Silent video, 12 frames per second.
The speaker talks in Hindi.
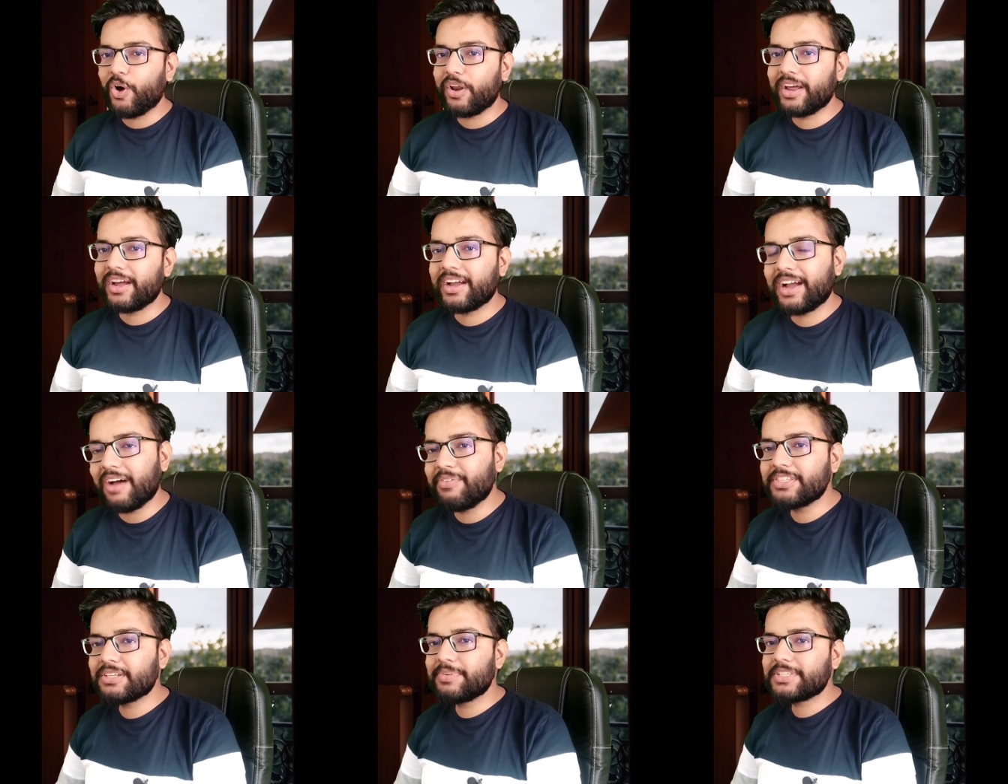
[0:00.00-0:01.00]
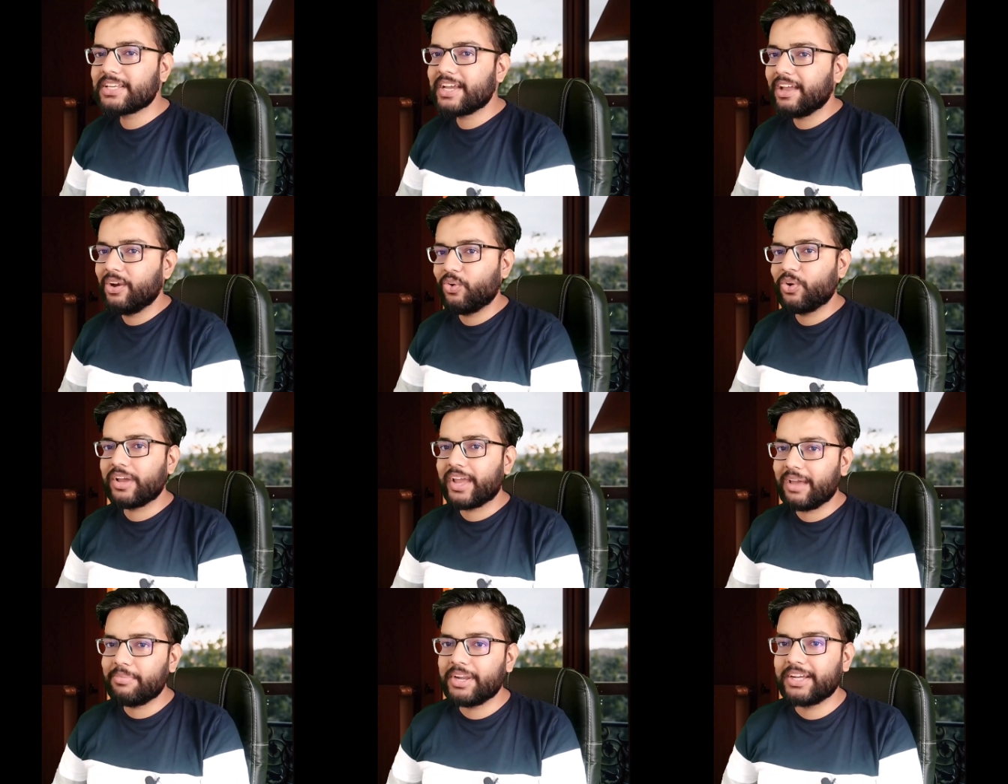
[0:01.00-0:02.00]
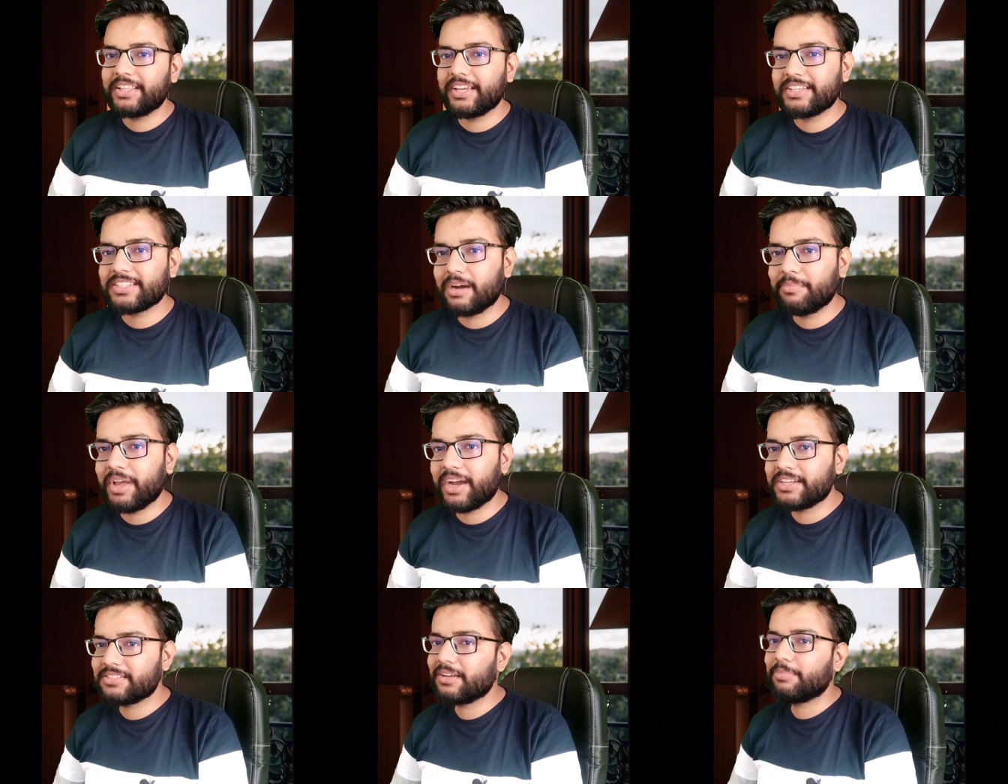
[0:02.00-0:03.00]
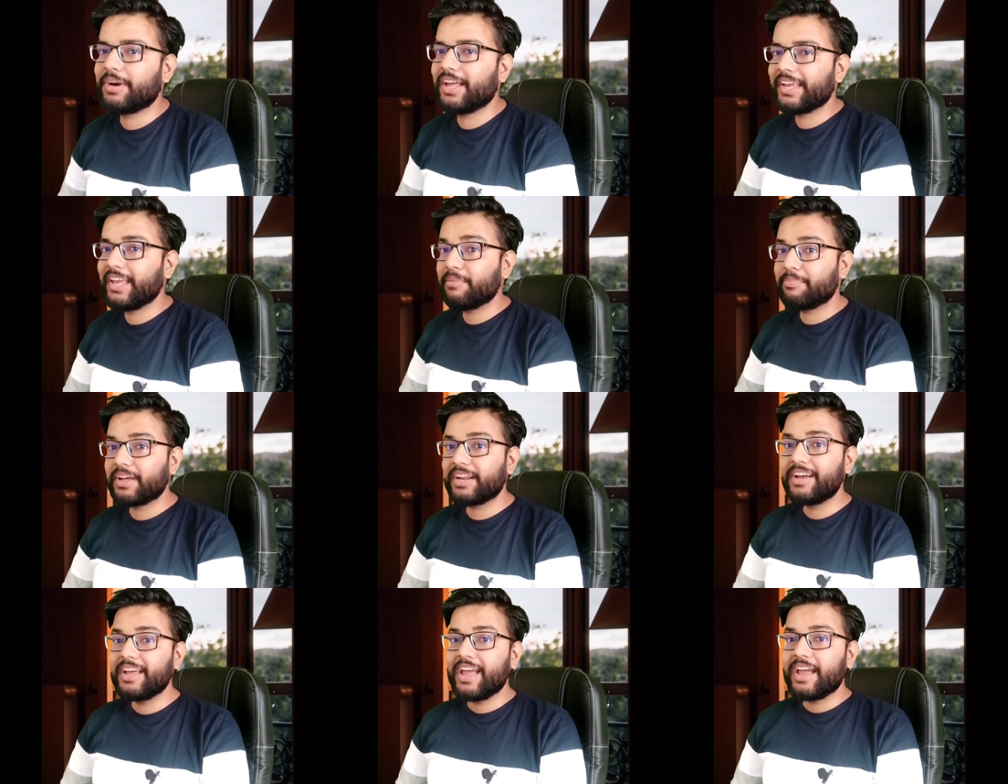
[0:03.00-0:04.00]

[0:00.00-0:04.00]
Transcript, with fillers: और काफ़ी समय से लोग कह भी रहे थे कि सामने आके सर पढ़ाइए पर